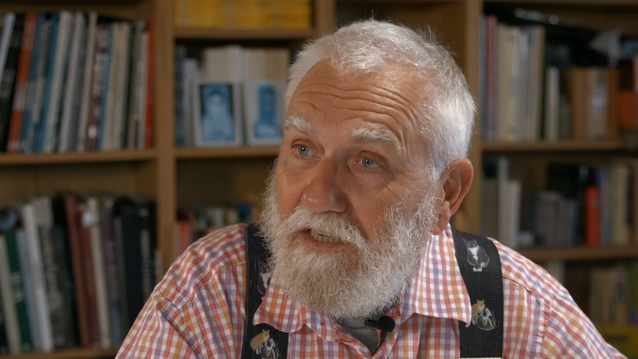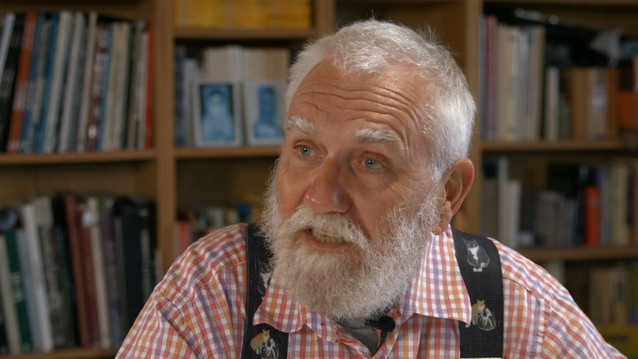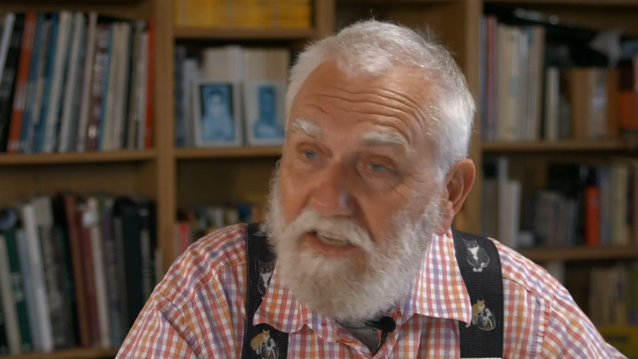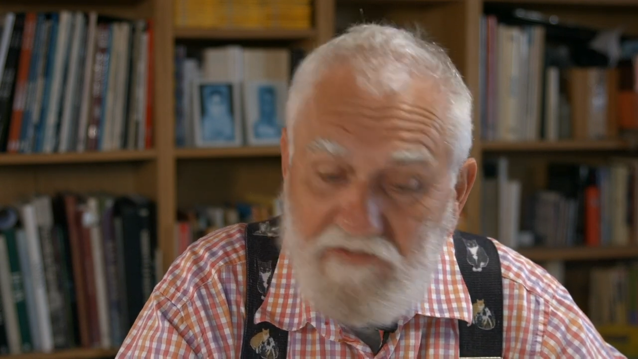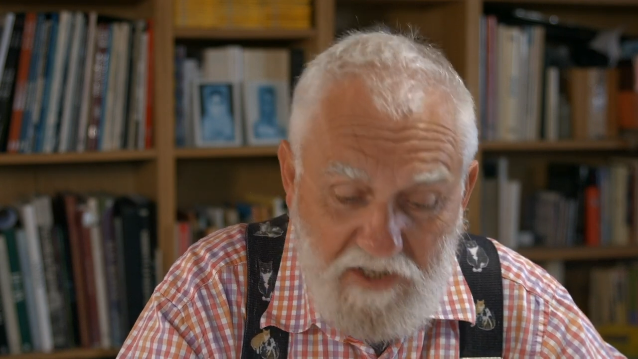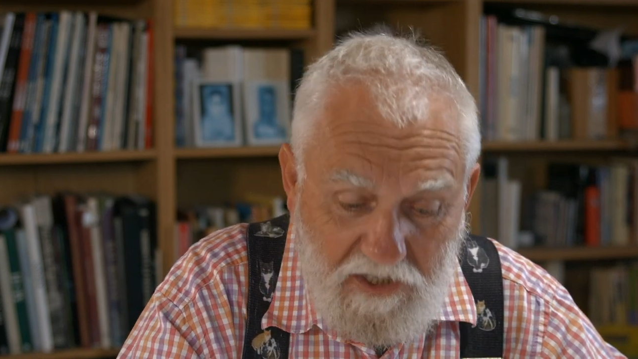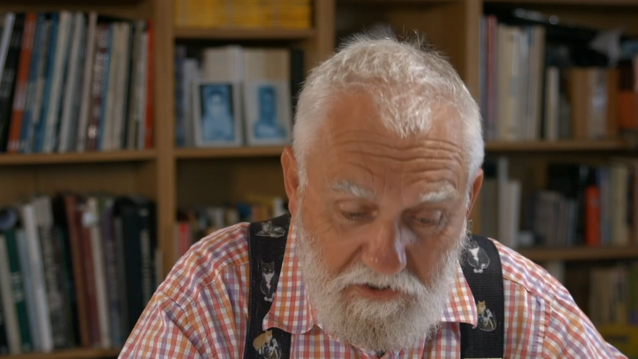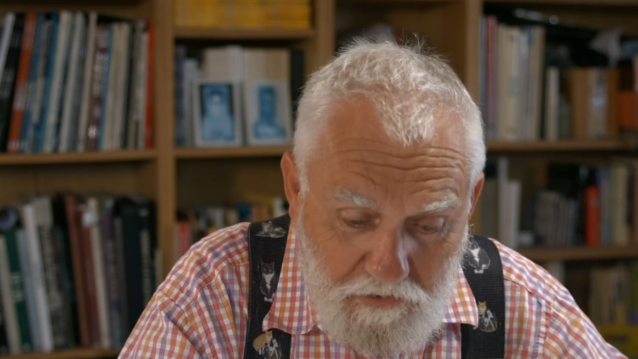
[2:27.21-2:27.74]
y
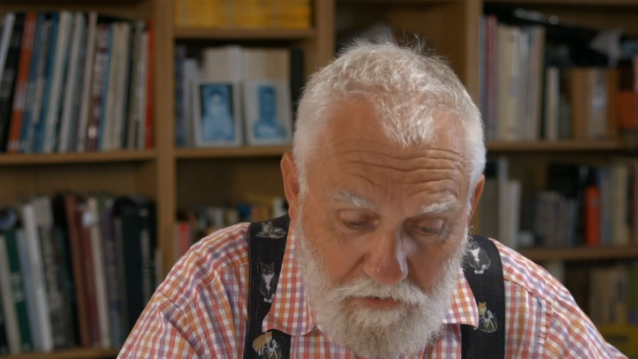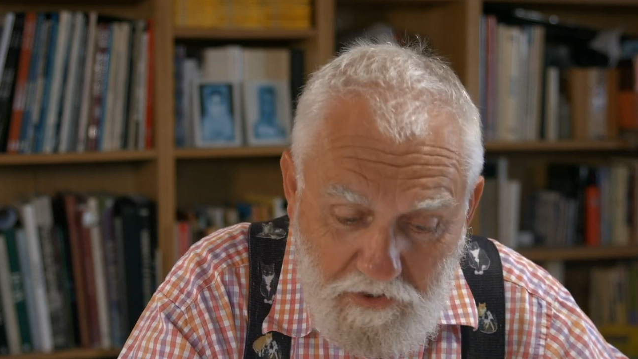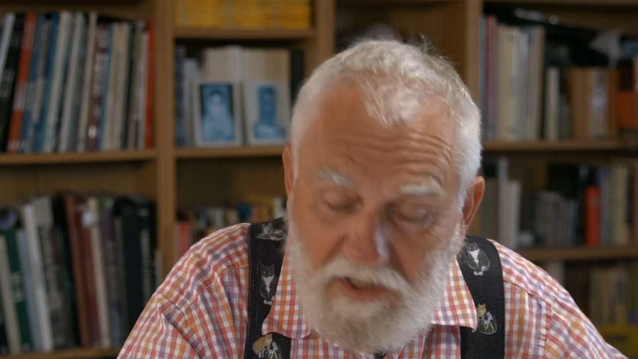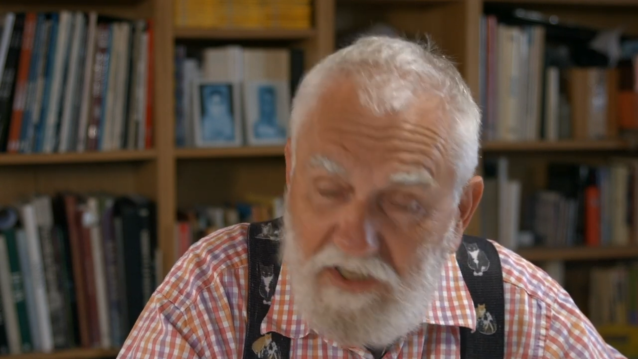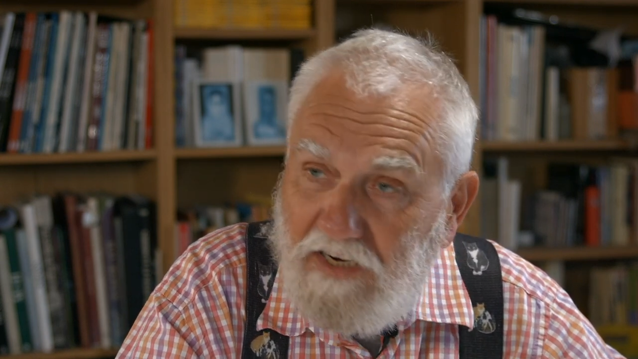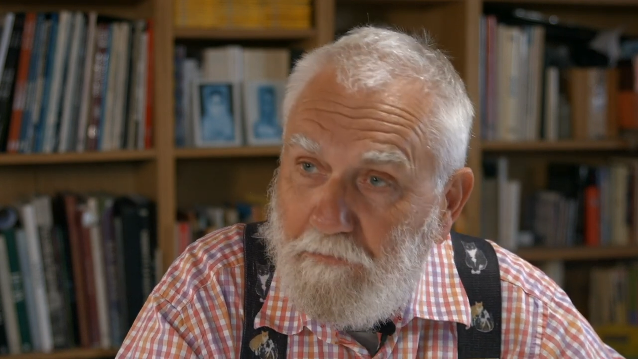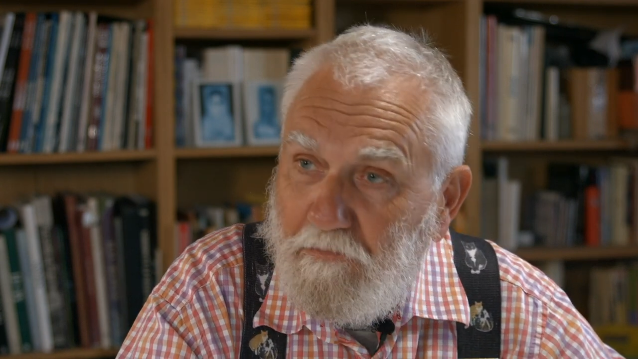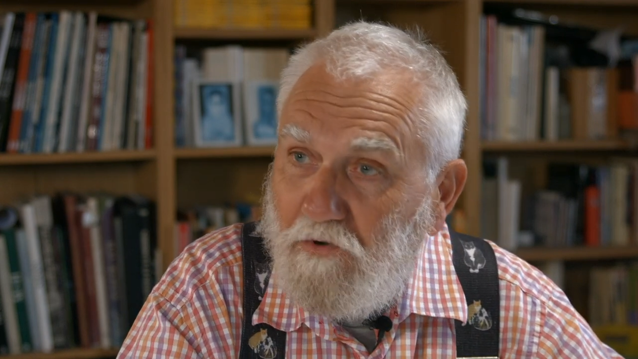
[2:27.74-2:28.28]
avait des trucs,
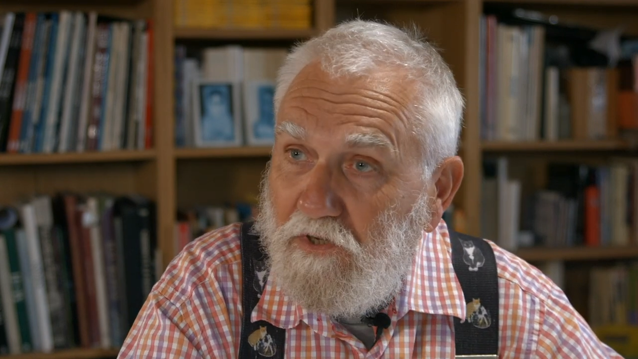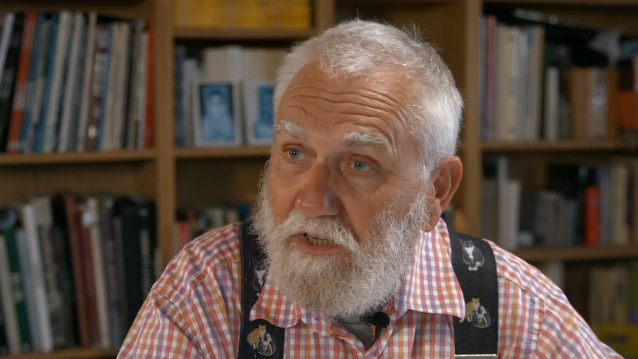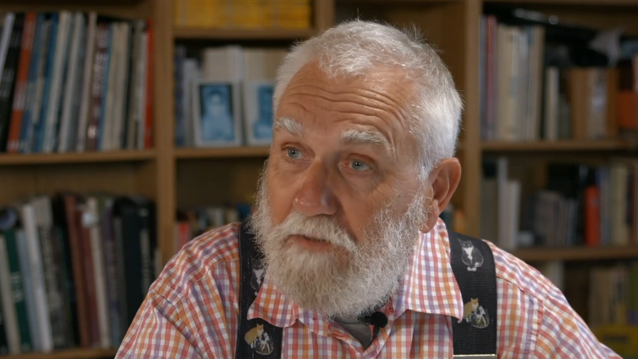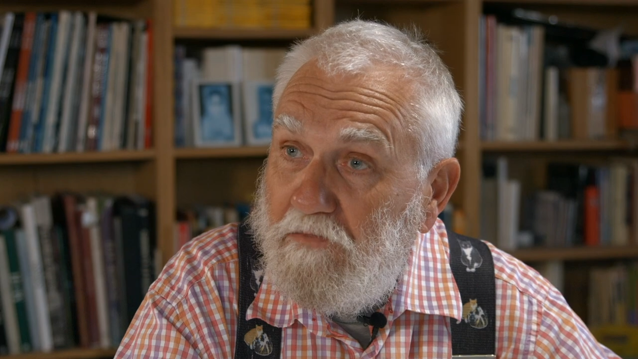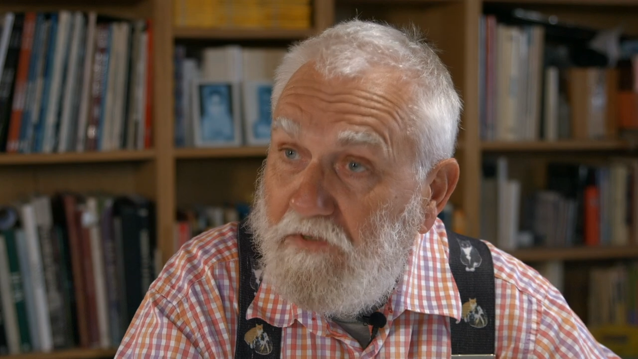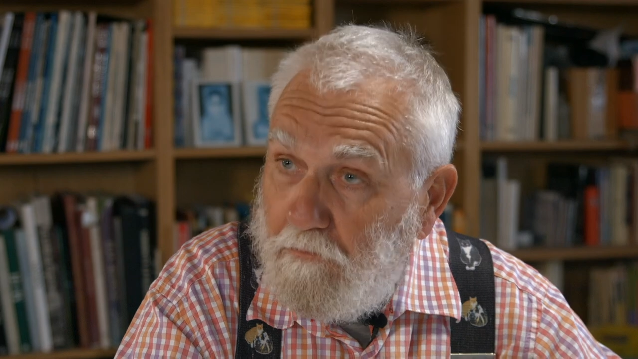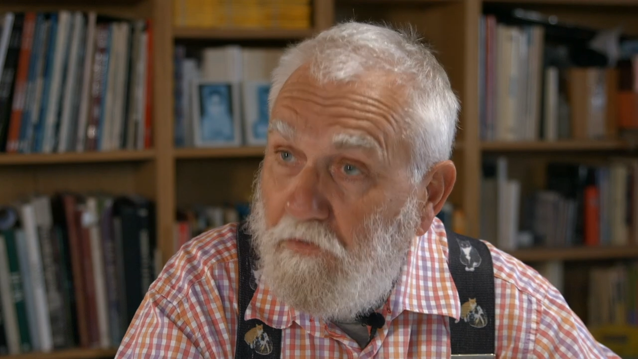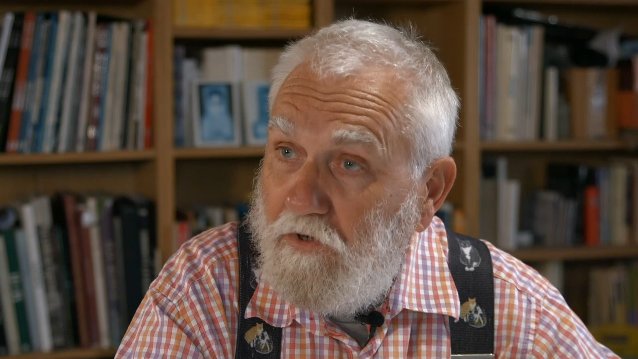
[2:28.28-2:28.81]
il,
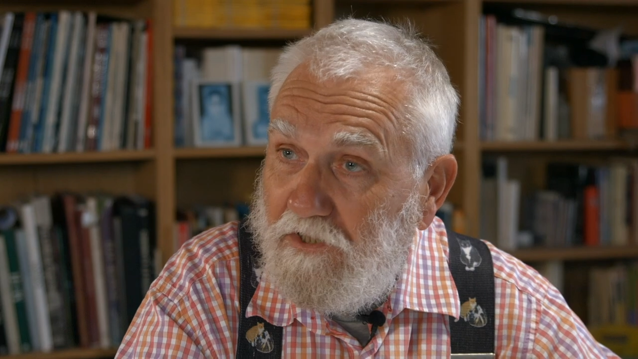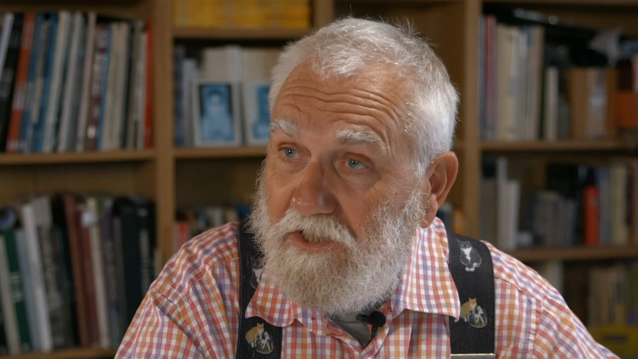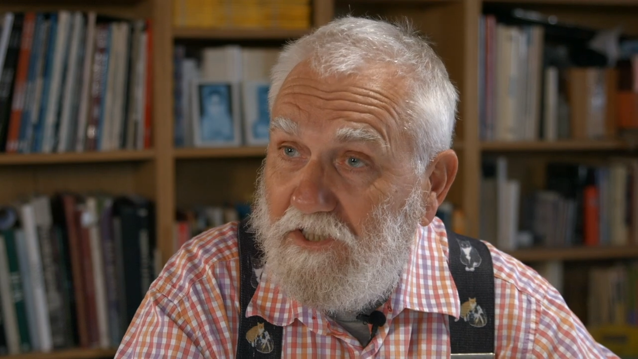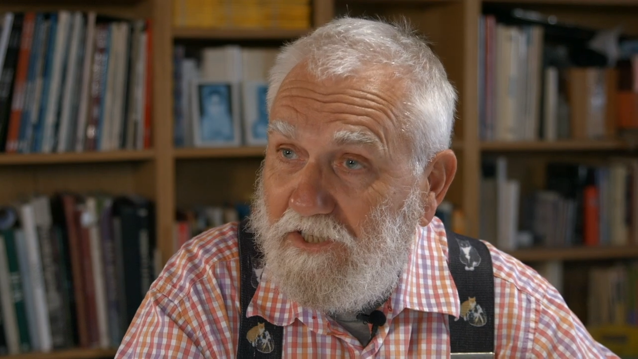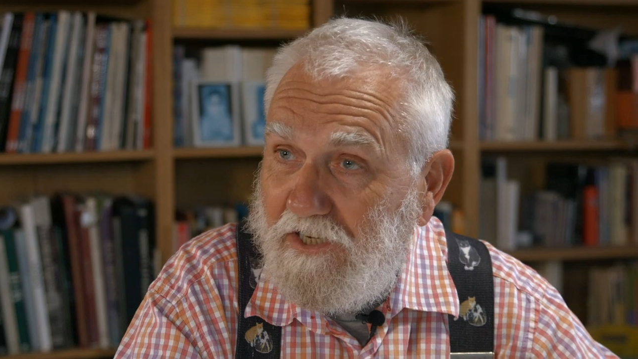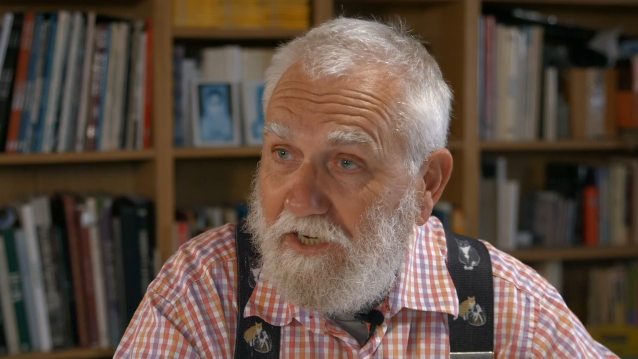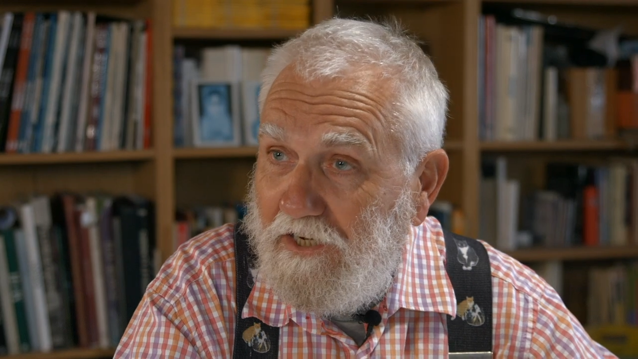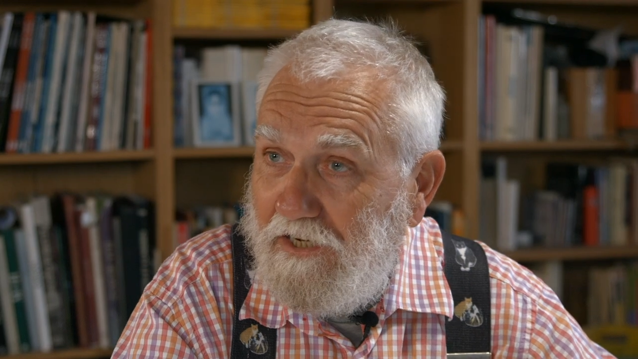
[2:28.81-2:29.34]
me le
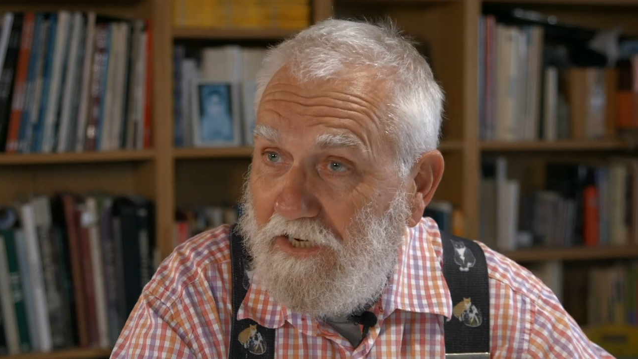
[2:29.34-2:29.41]
disait,